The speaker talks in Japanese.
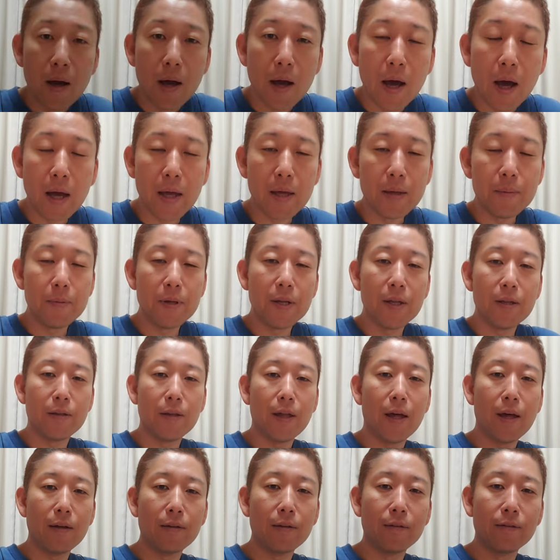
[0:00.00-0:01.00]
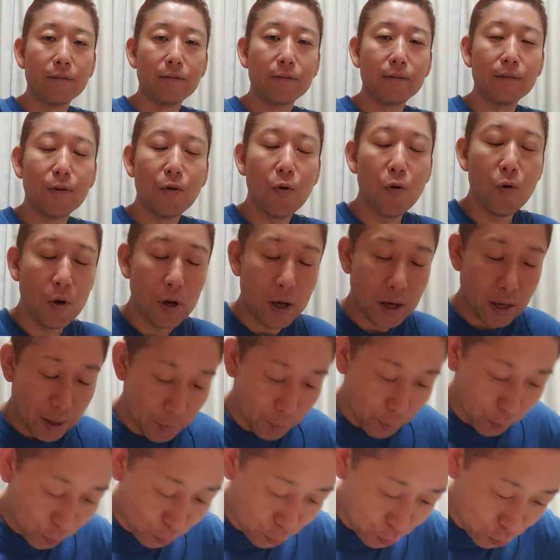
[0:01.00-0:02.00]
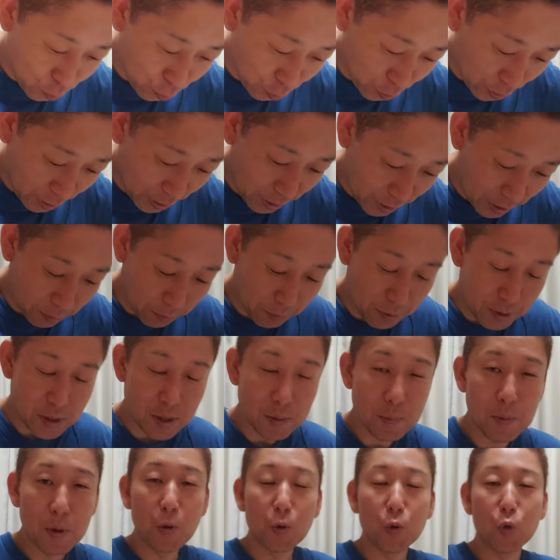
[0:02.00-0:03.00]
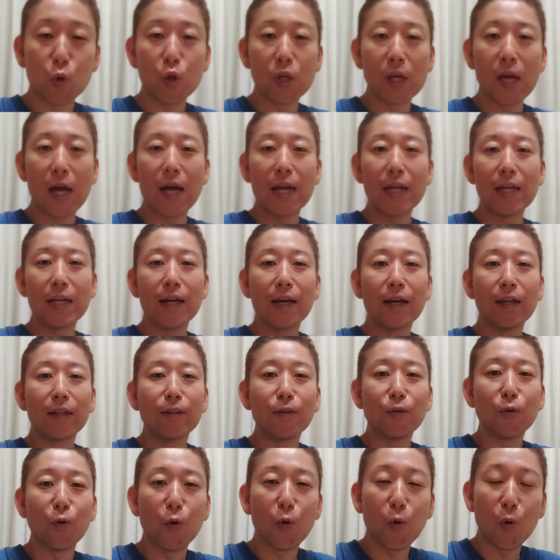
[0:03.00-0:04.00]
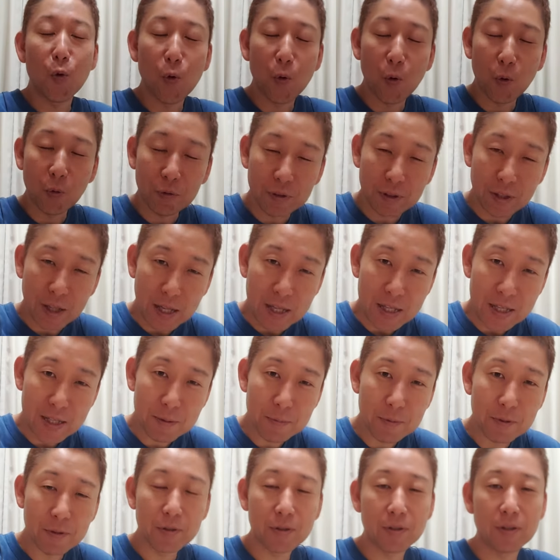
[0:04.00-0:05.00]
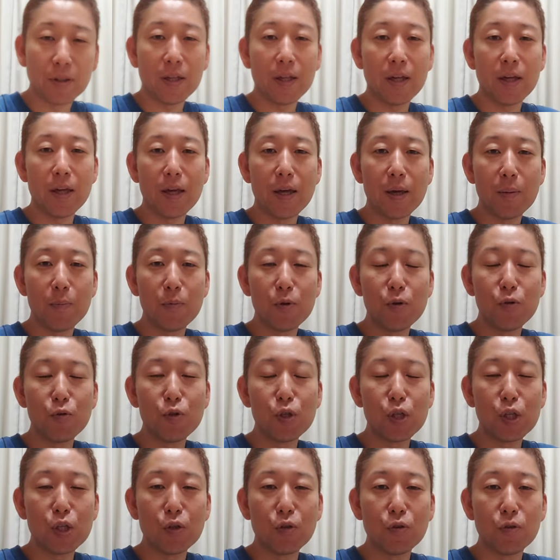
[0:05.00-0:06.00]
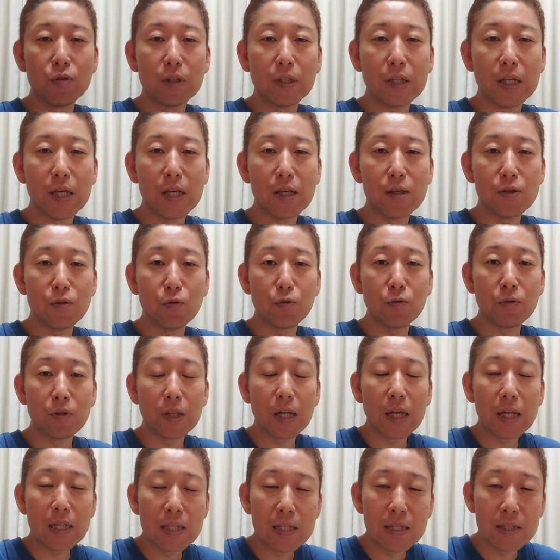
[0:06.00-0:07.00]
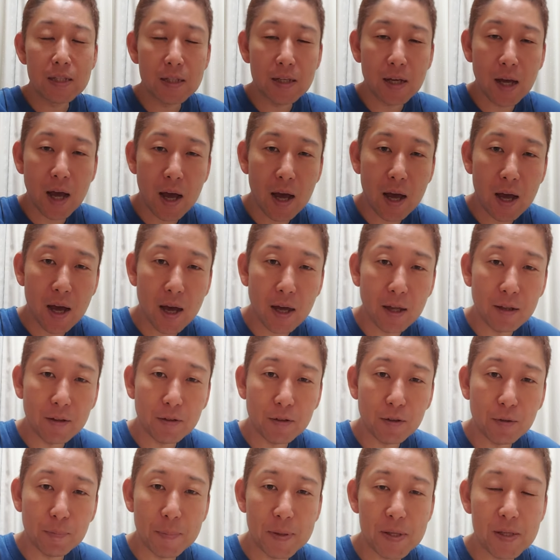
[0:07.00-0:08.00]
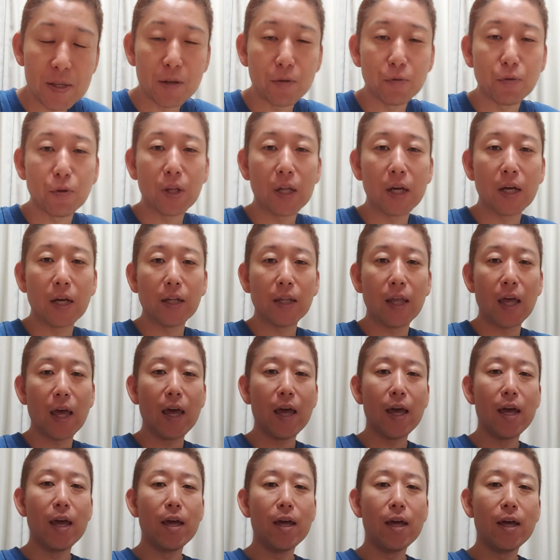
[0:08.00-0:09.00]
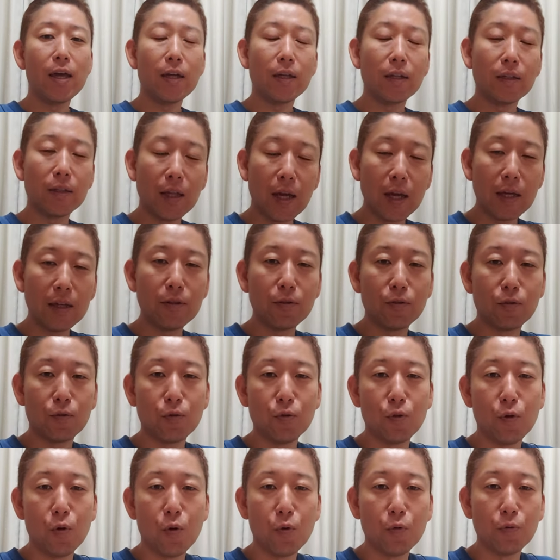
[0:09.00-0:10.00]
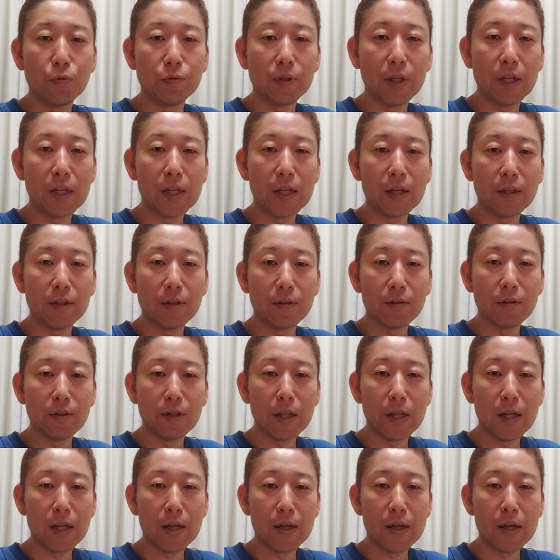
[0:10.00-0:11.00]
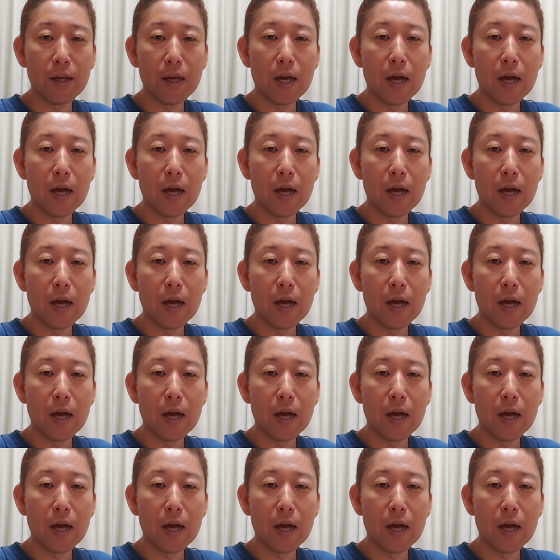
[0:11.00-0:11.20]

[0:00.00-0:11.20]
はい皆さん今回もご視聴いただきまして誠にありがとうございます。えー、ミュージックステーション3時間半スペシャルの中で、ダイスのお二人がですね、